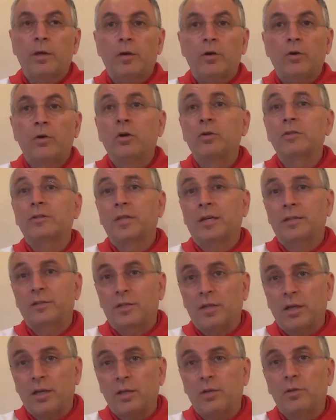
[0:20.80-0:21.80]
non sta
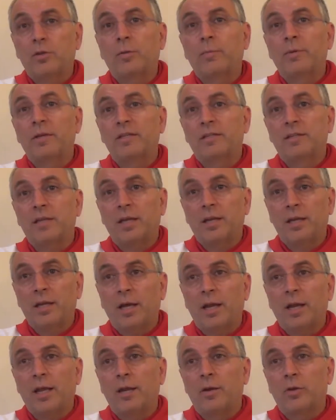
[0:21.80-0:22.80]
scritto
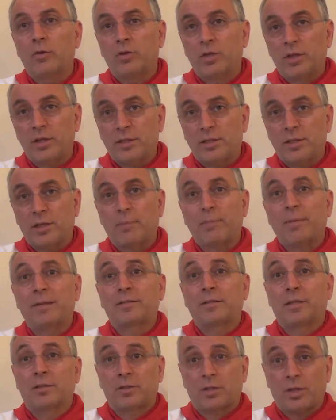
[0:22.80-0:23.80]
pizzeria la notizia, ma
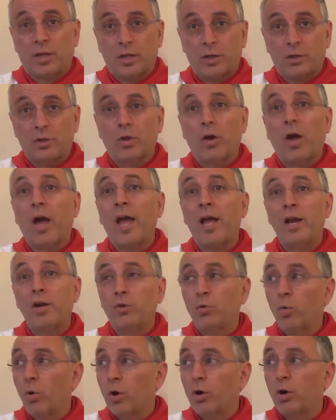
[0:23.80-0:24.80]
sta scritto è il
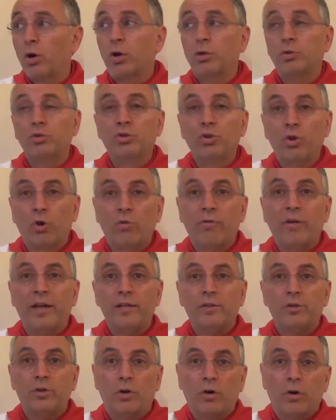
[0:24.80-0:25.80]
luogo dove
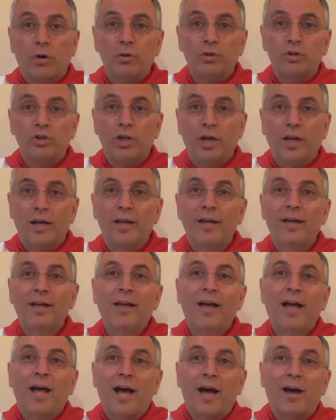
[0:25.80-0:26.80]
Enzo Coccia
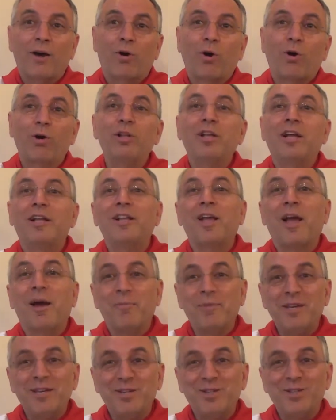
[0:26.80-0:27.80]
accoglie gli
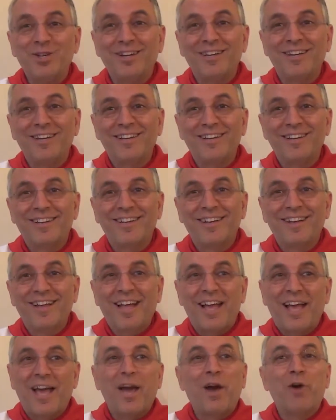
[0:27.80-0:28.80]
amici.
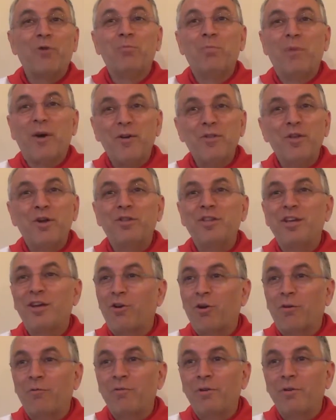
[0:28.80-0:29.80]
È un modo di
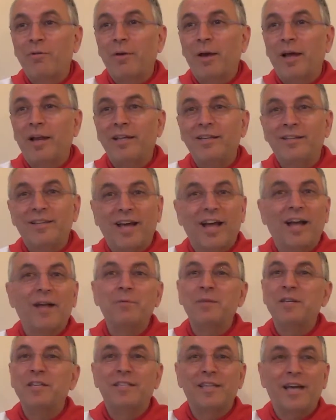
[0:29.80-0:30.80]

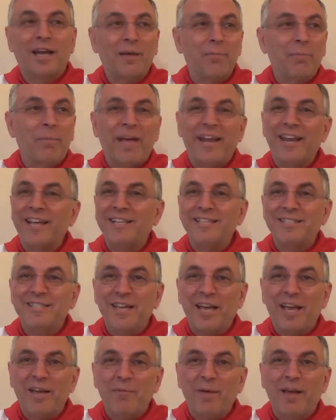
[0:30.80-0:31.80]
convivialità, di stare bene
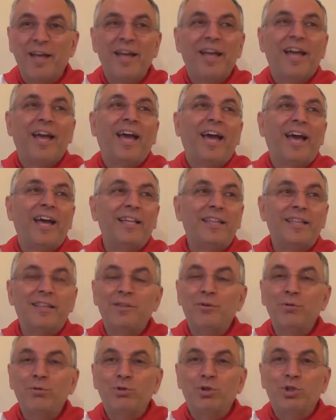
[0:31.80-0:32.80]
insieme e
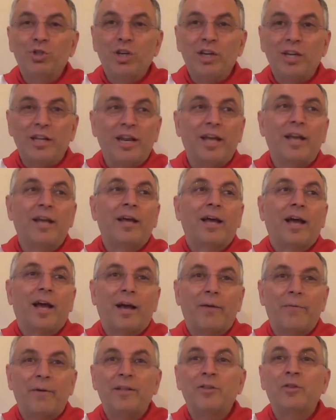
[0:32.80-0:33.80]
di uscire
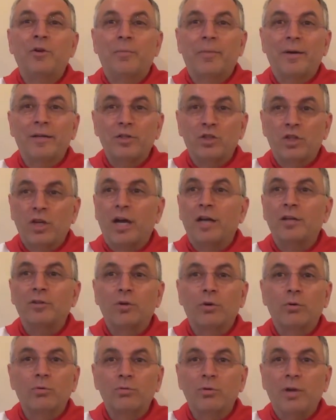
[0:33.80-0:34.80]
avendo
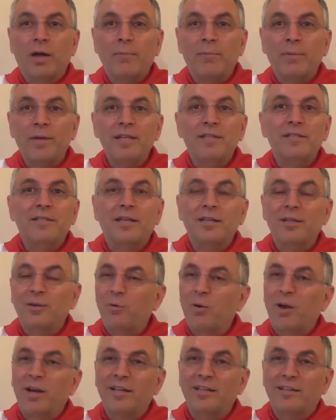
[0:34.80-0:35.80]
mangiato una pizza di
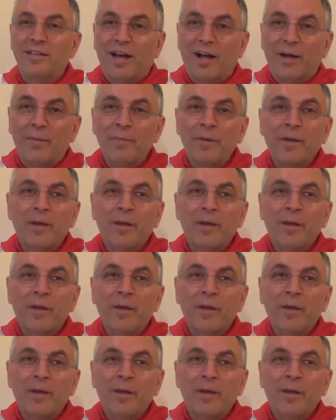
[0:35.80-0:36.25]
qualità.